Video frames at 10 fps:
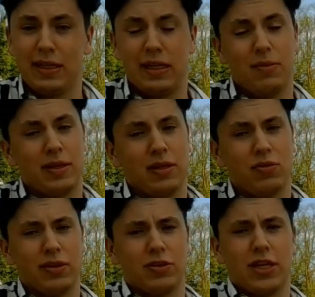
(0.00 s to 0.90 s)
in dem es die
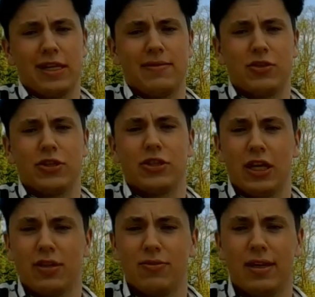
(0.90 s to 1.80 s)
großen Streit zwischen
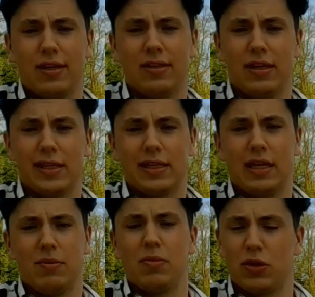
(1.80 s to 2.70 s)
Stadt und Landkreis gab.